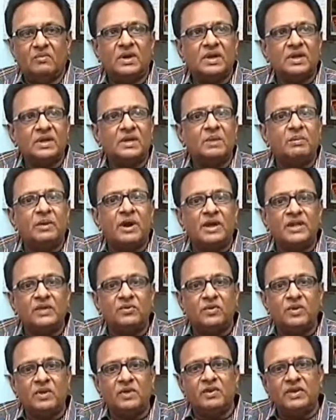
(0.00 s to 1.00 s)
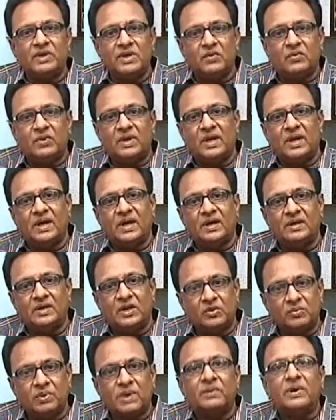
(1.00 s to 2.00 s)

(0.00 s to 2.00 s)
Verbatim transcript: ఒక రకంగా బాల్యంలో ఇవన్నీ కూడా నన్ను